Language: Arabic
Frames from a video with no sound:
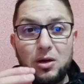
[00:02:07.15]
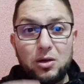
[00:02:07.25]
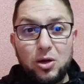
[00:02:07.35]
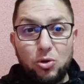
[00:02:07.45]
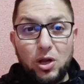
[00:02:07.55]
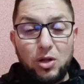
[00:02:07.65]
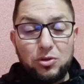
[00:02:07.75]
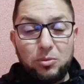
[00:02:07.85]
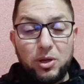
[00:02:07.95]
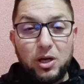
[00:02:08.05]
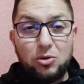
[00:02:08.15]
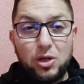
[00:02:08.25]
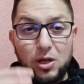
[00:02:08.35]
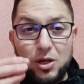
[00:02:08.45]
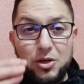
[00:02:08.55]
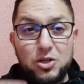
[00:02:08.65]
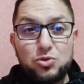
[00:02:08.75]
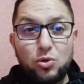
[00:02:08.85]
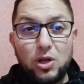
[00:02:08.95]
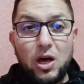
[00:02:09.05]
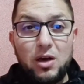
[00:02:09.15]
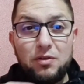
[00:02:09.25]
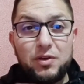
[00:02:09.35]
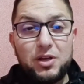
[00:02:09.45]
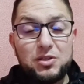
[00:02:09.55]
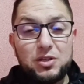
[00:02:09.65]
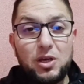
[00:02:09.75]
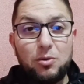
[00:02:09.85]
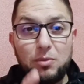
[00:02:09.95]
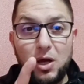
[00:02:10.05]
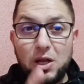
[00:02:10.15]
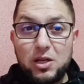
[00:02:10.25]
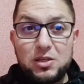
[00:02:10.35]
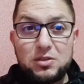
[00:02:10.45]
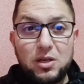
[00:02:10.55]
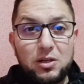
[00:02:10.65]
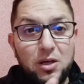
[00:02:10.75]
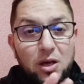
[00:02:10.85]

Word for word: قول الله تبارك وتعالى نسوا الله فنسيهم على الإنسان